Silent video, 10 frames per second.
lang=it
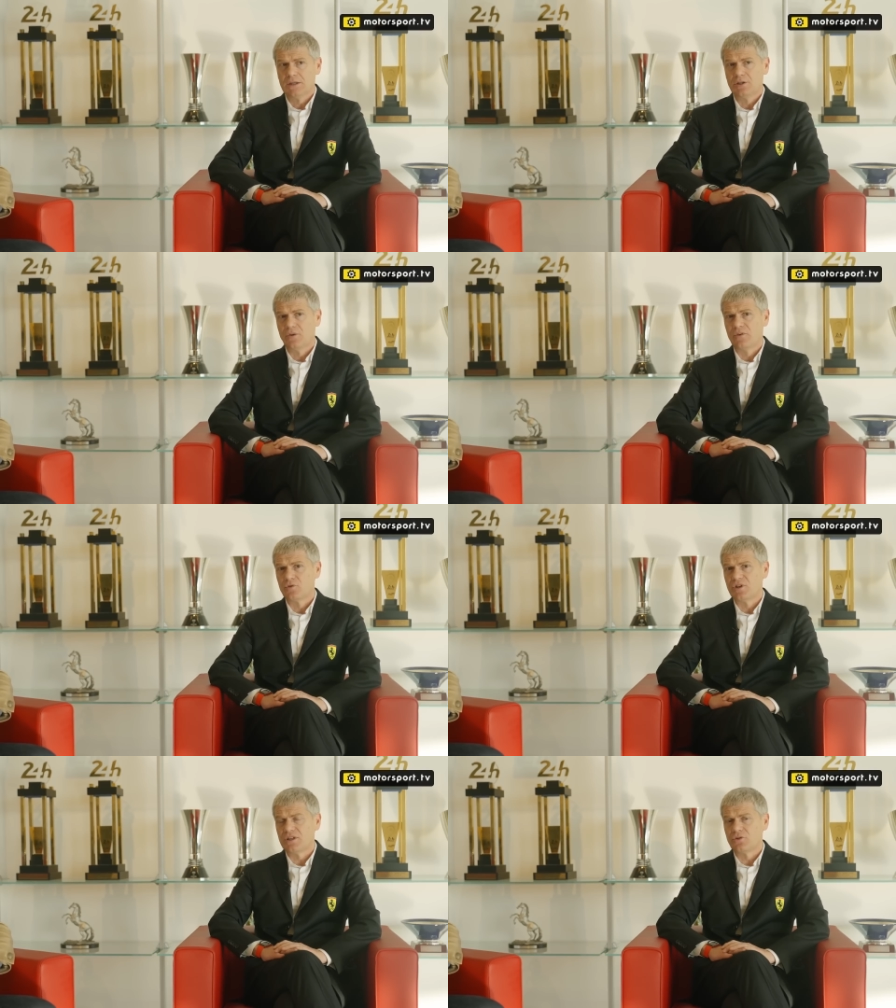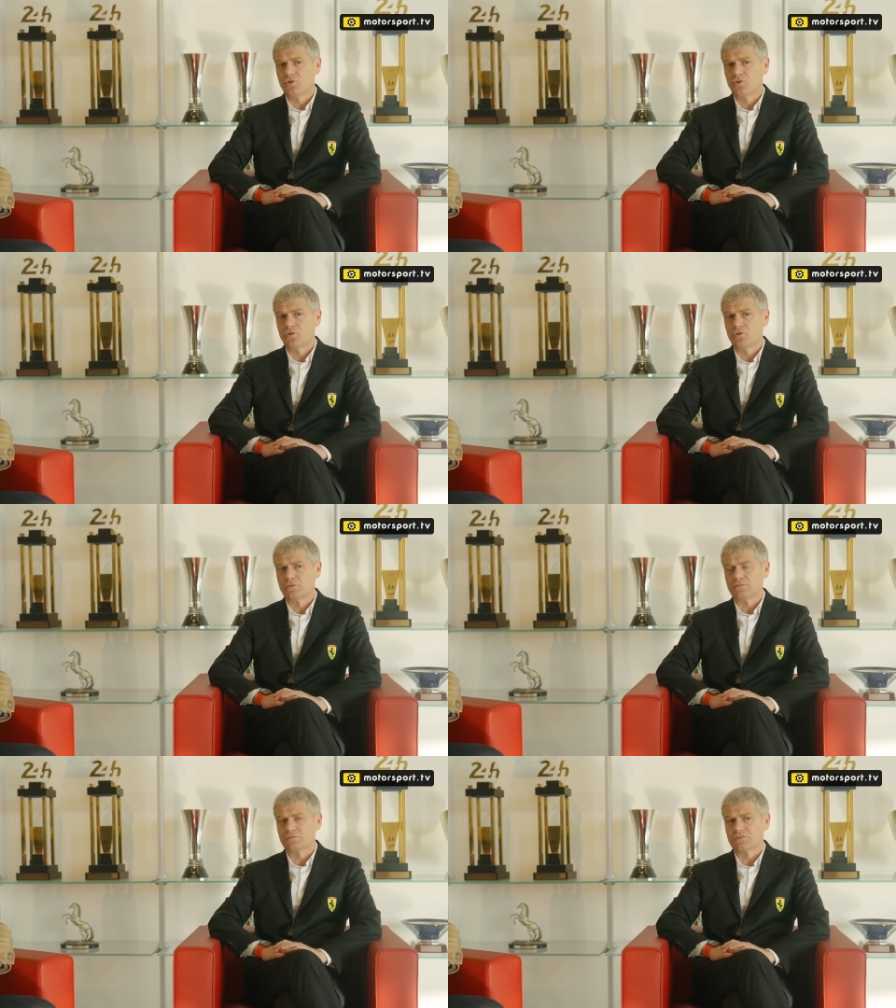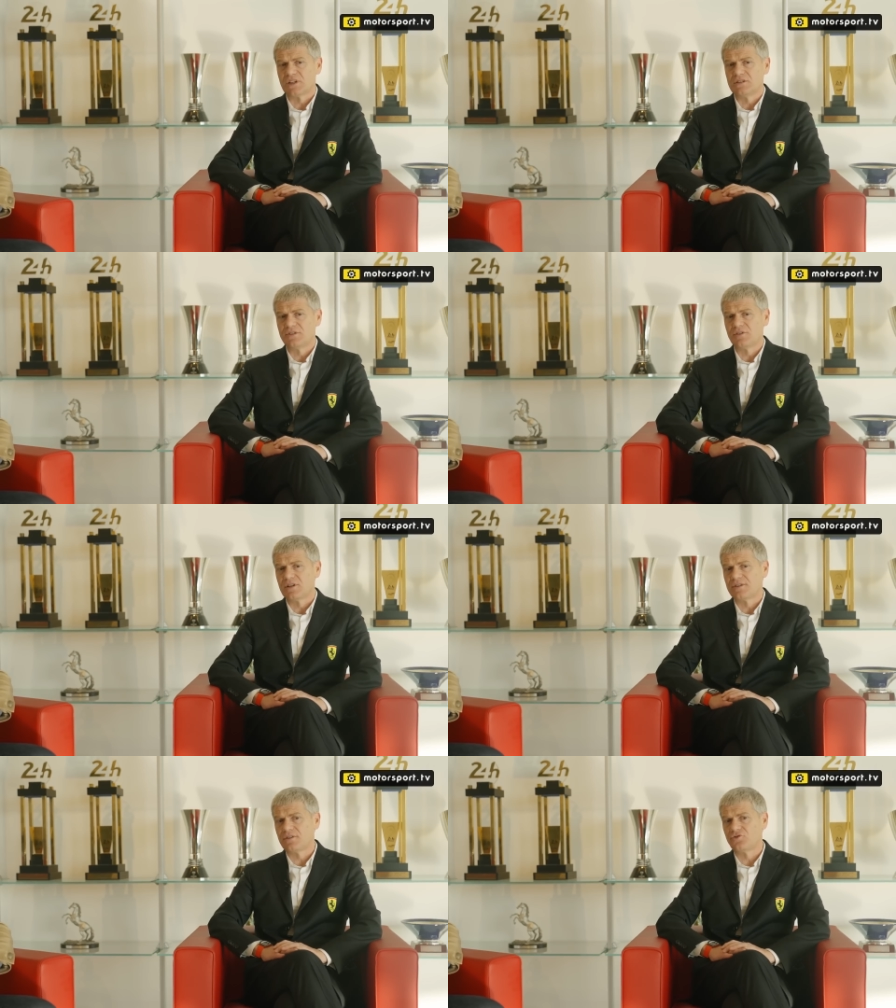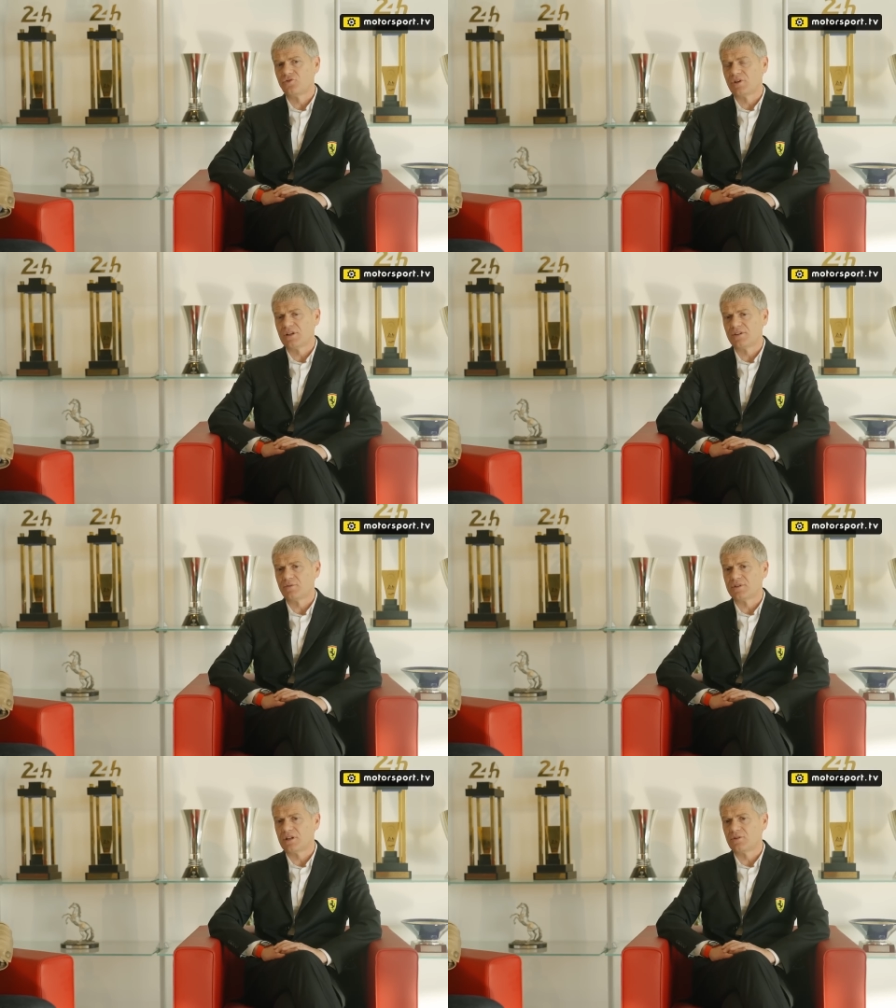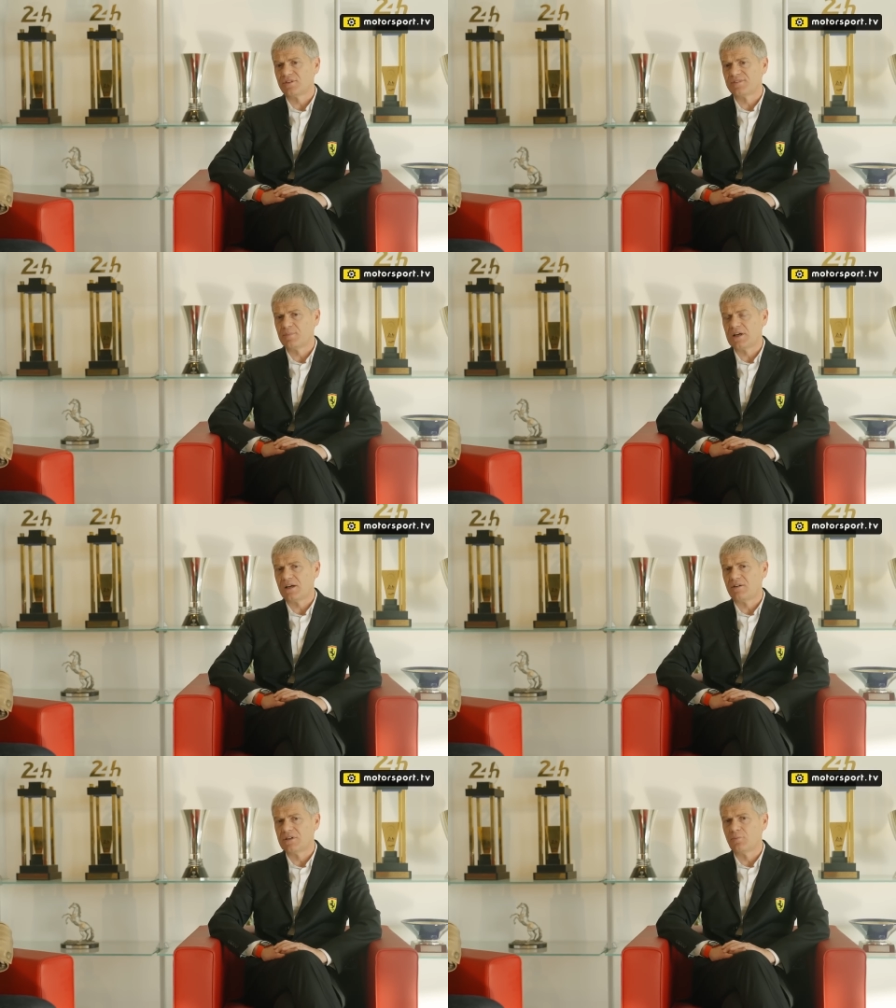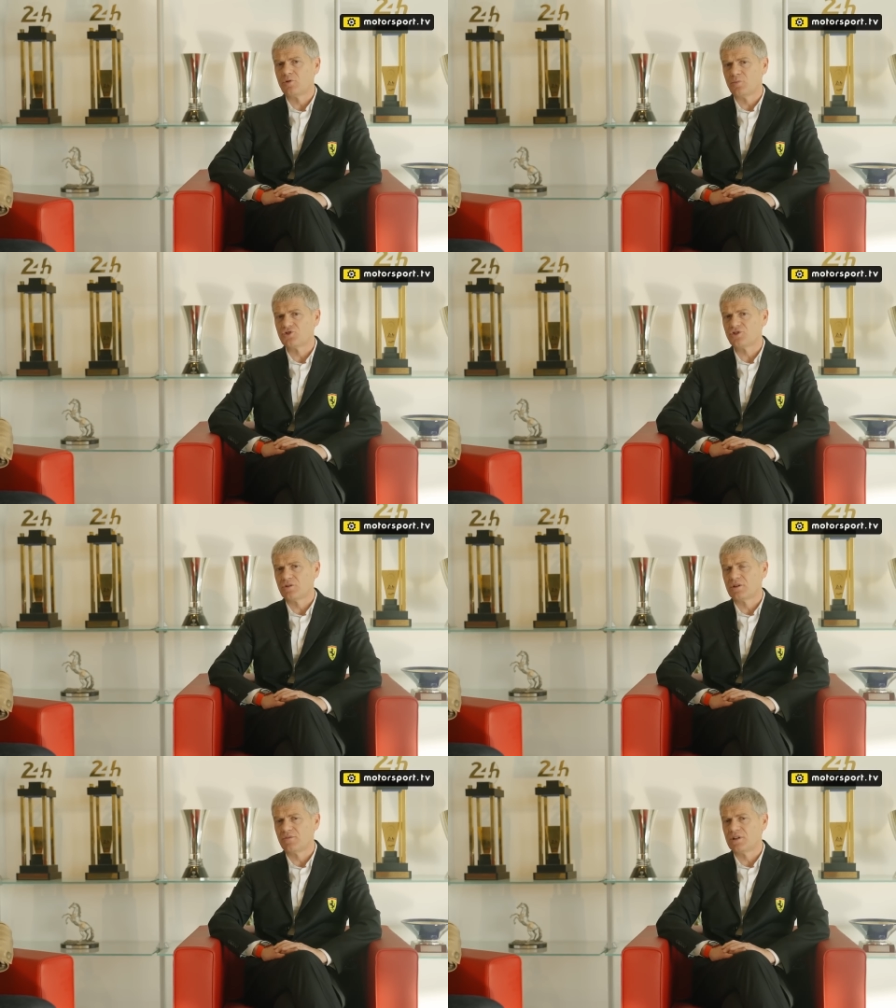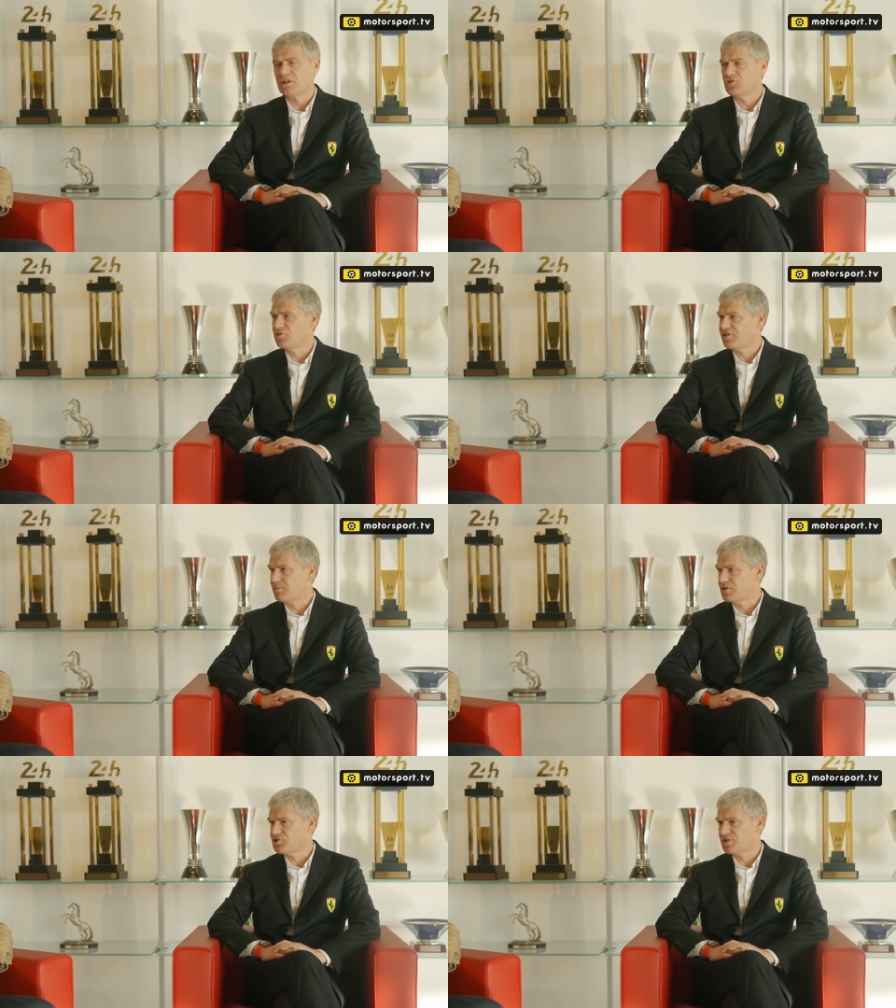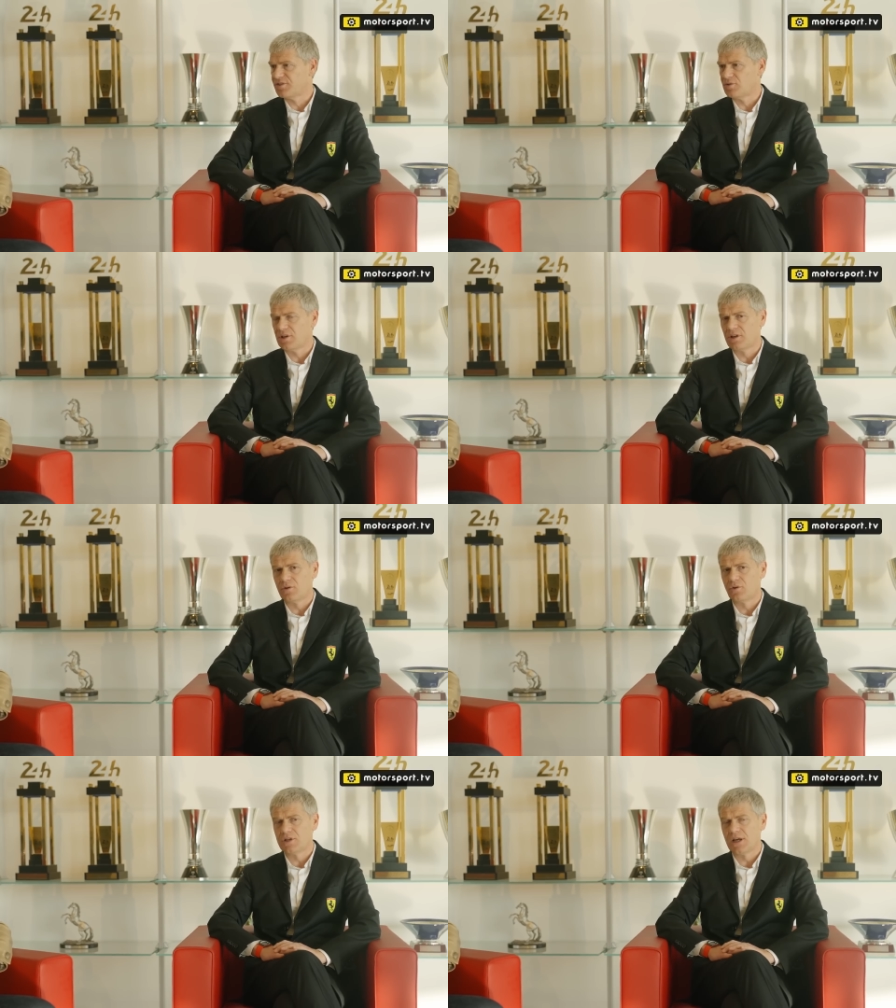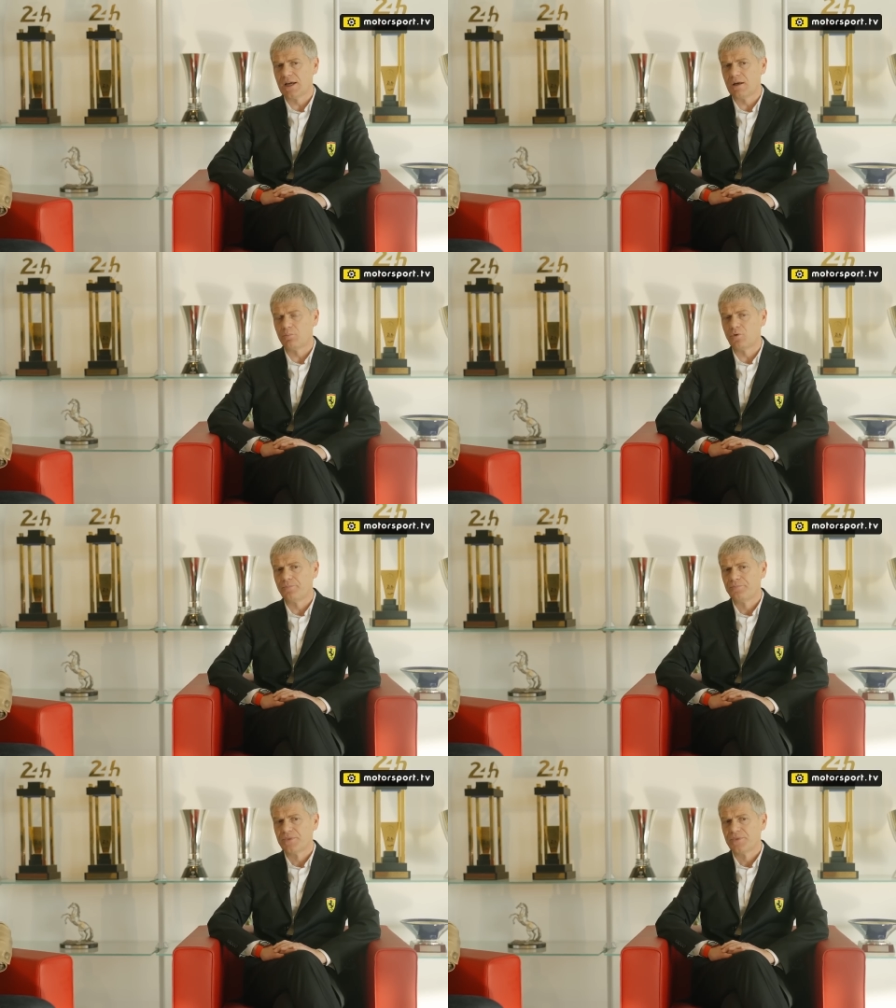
Io avevo detto mh, all'inizio della stagione che soltanto a Spa avremmo cominciato ad avere la giusta percezione dei valori in campo.